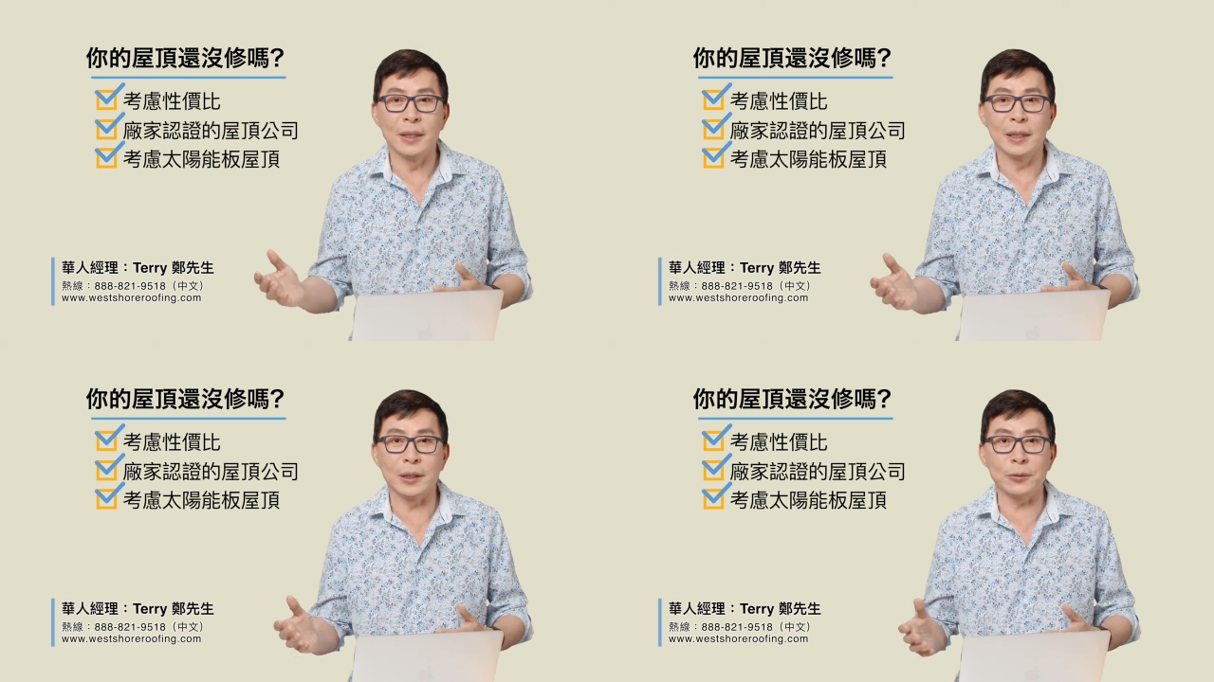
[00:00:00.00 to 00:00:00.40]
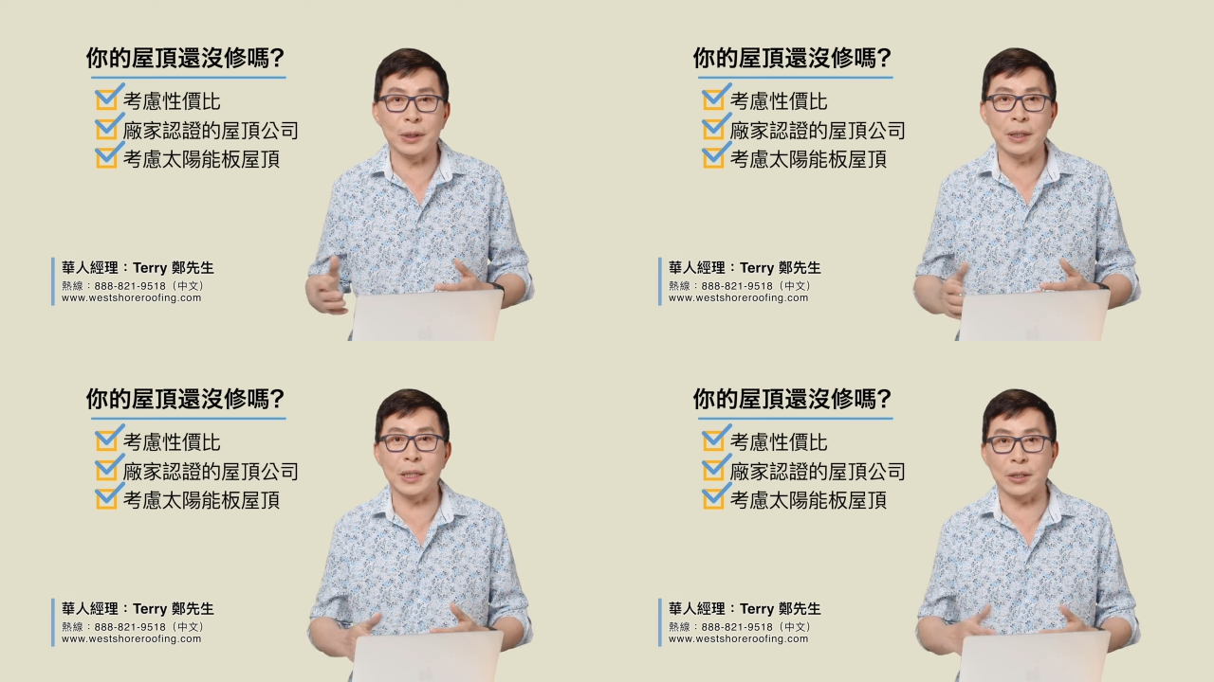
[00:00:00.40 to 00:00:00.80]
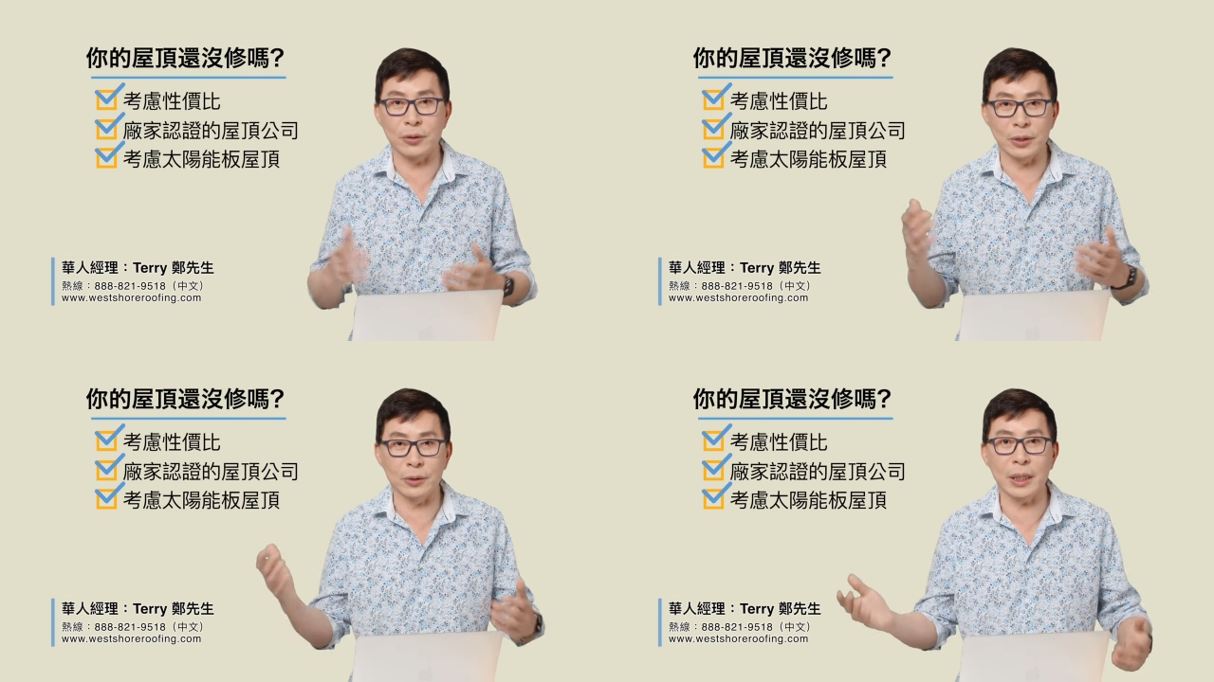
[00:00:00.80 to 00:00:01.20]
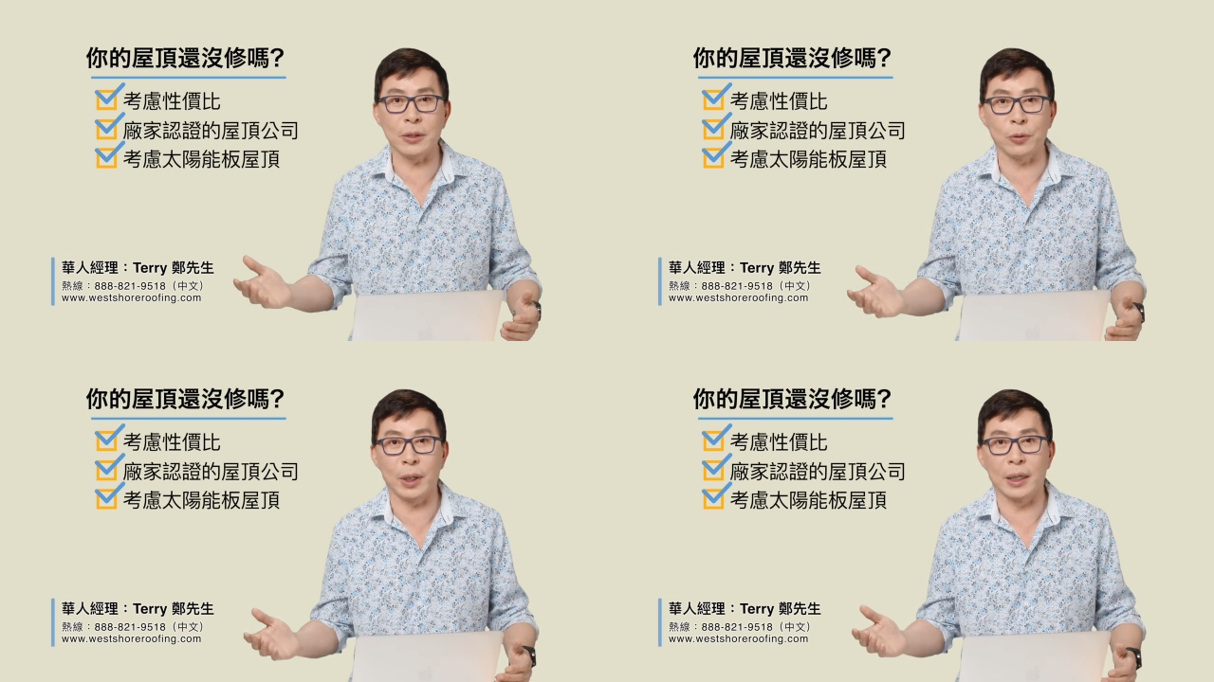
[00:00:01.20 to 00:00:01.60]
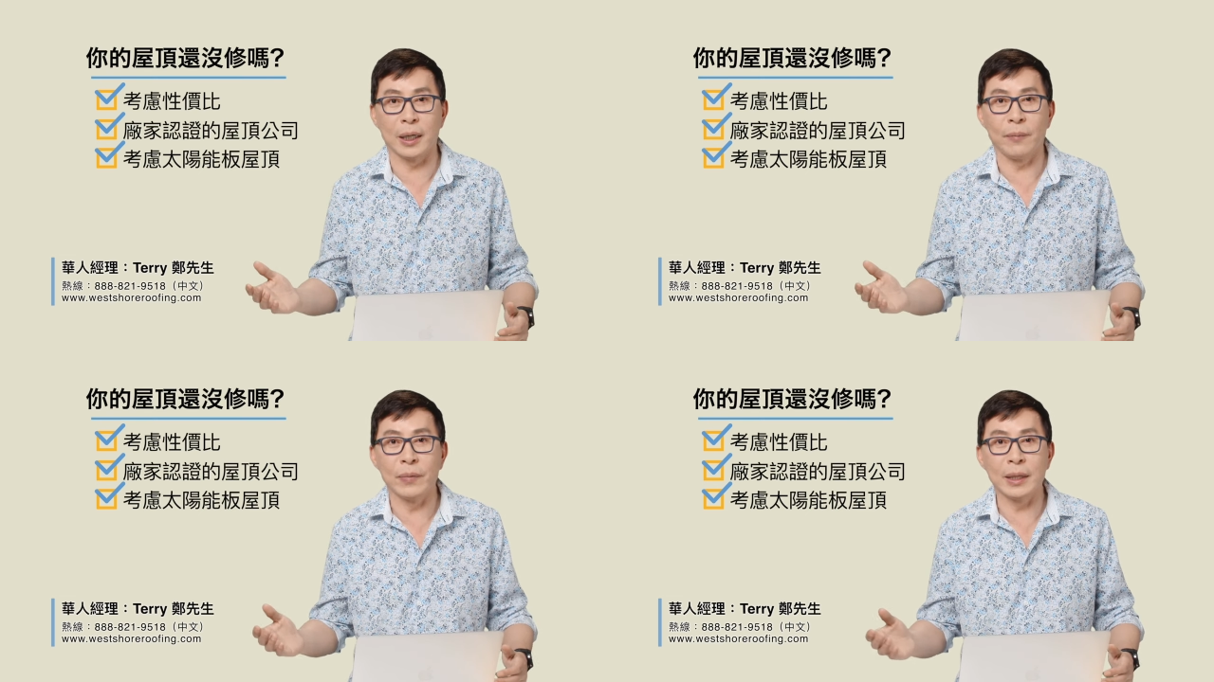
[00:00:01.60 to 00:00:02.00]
那个屋顶价修就更贵了。